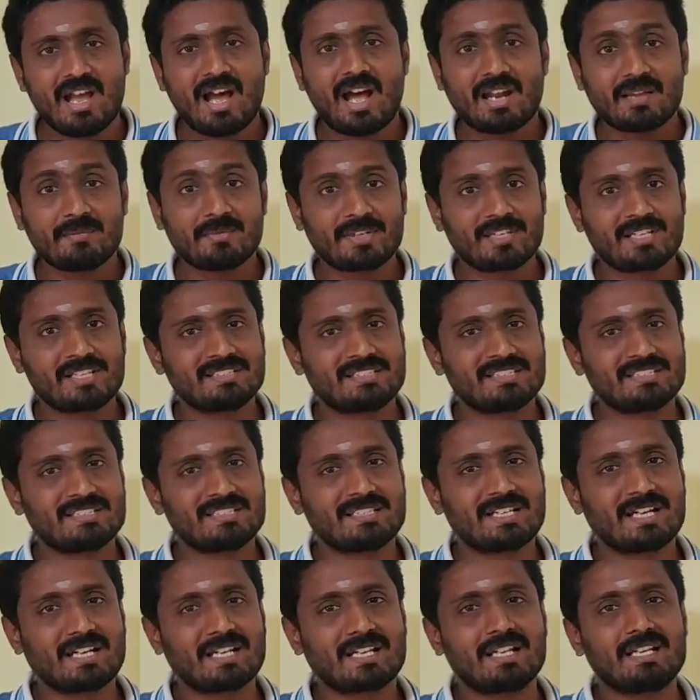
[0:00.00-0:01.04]
ஆனால்
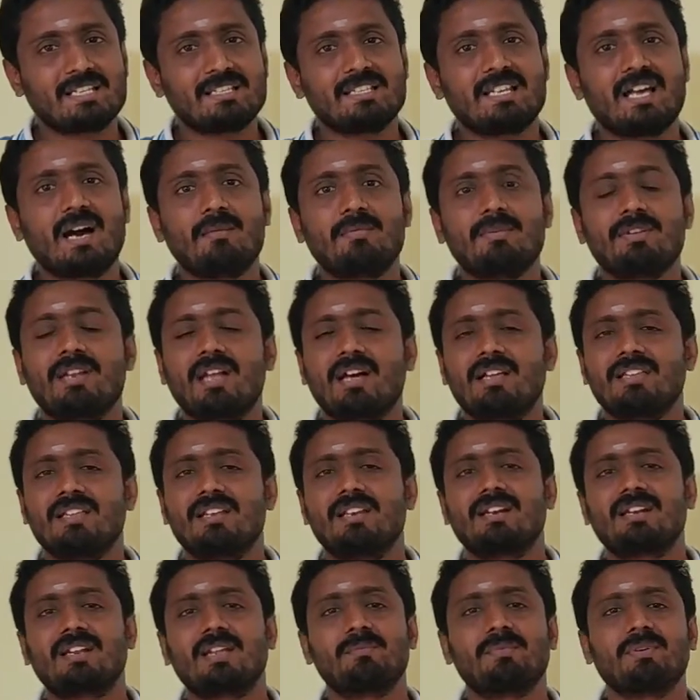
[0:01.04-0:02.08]
ஃபெர்டிலைசேஷன் நடக்காது அப்படின்னா அது
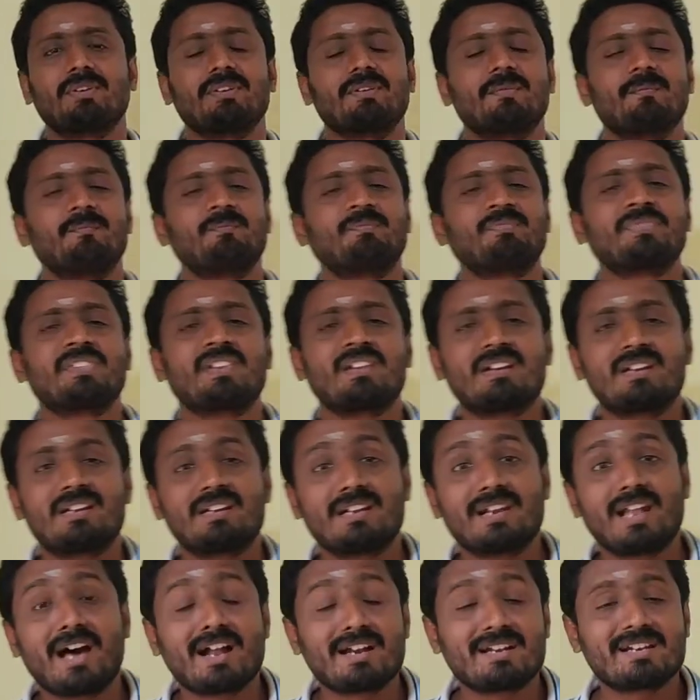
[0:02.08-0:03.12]
என்ன டைப்பு
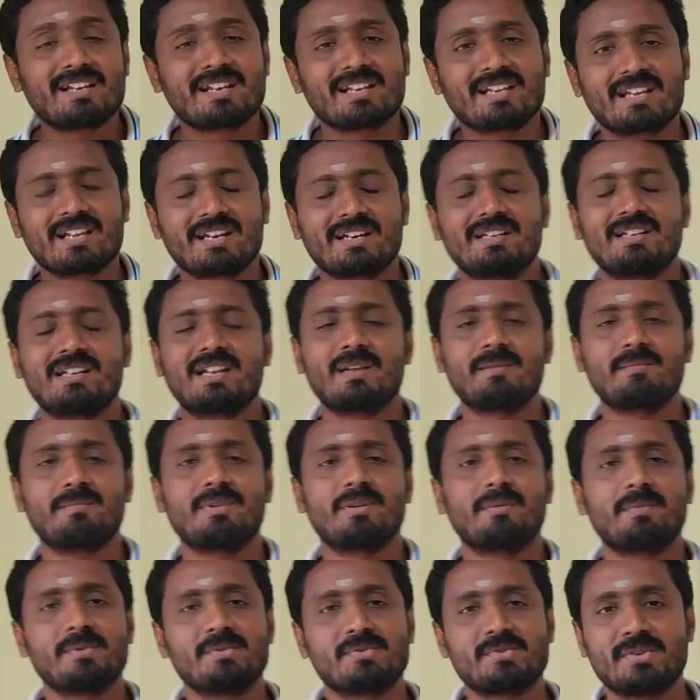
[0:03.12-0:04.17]
நான் ரெக்கரண்ட் டைப்
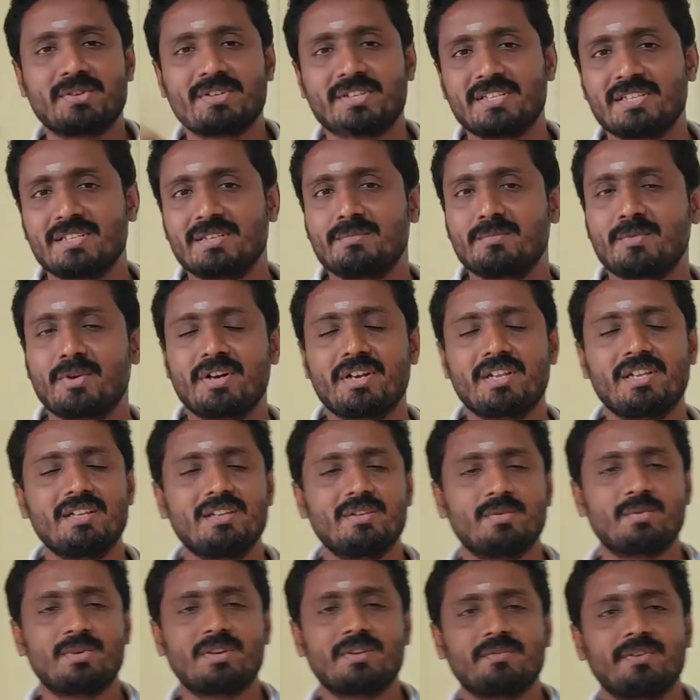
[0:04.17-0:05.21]
அப்படின்னு சொல்லிட்டு இதுக்கு முன்னாடி
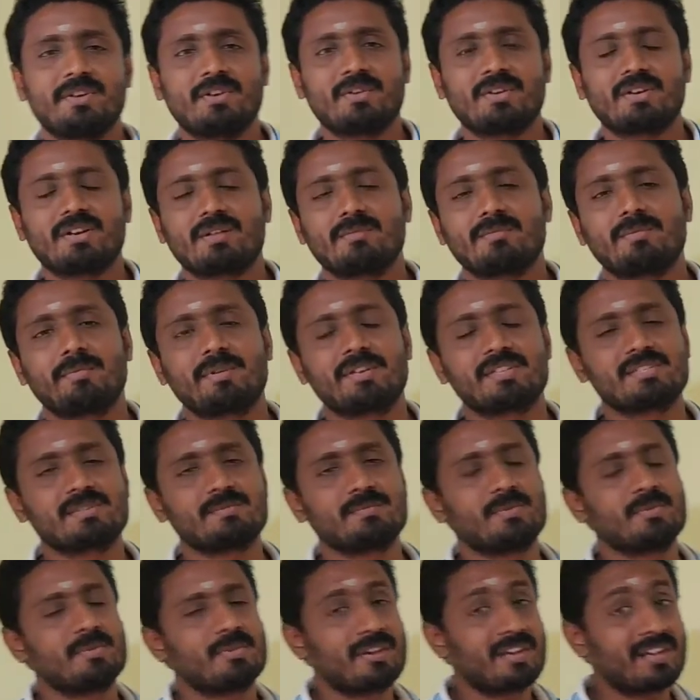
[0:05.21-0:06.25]
உள்ள வீடியோவில் நம்ம
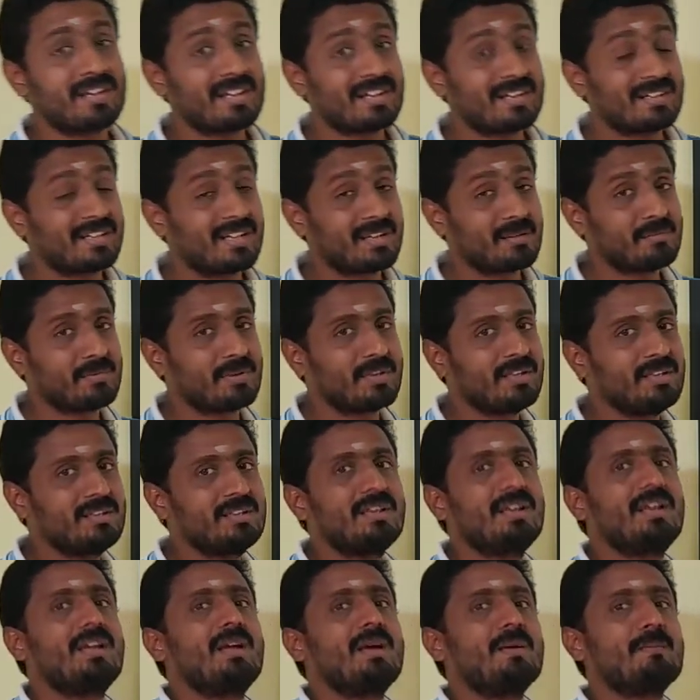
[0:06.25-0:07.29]
படிச்சிருப்போம் ரெக்கரண்ட் டைப்பில்
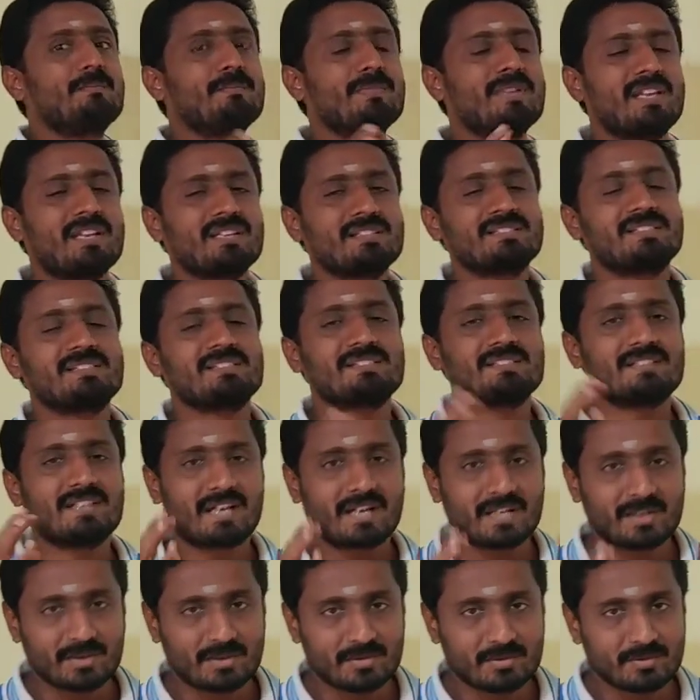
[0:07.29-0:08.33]
மியாசிஸ்
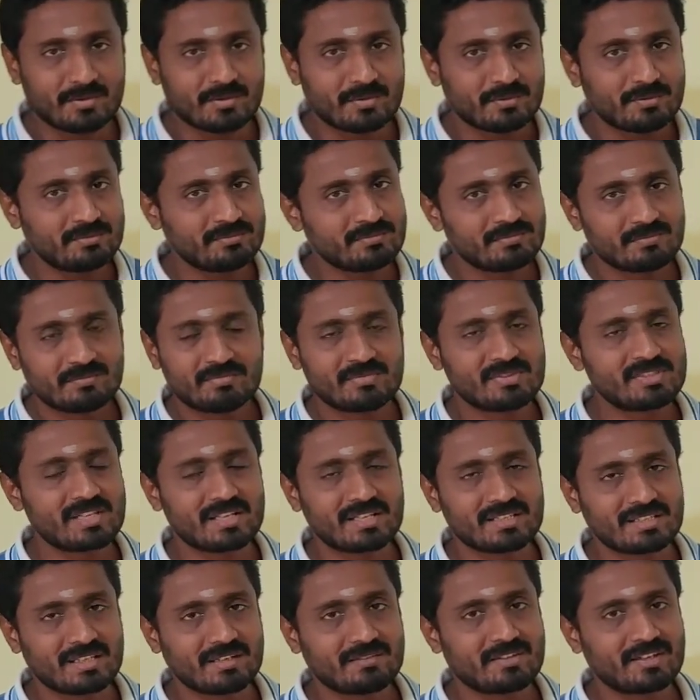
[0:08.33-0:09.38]
நடக்கும்
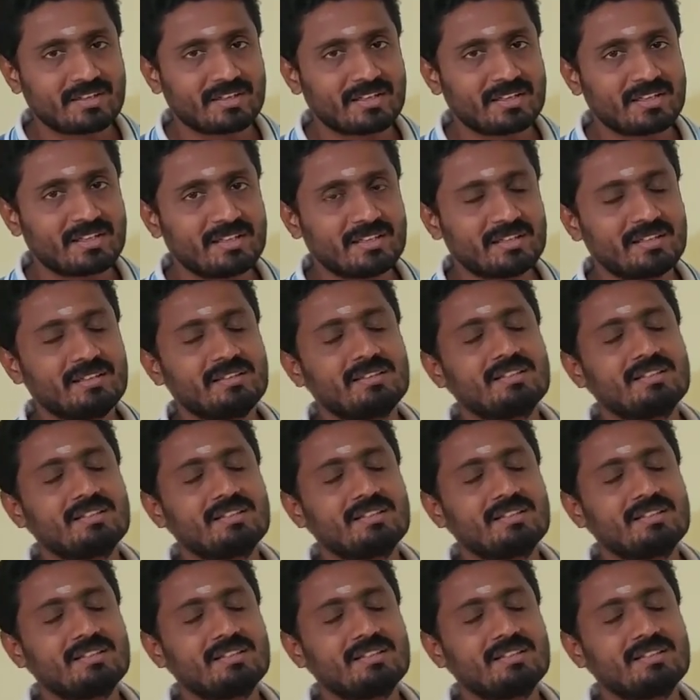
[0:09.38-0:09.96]
சில தாவரங்களில்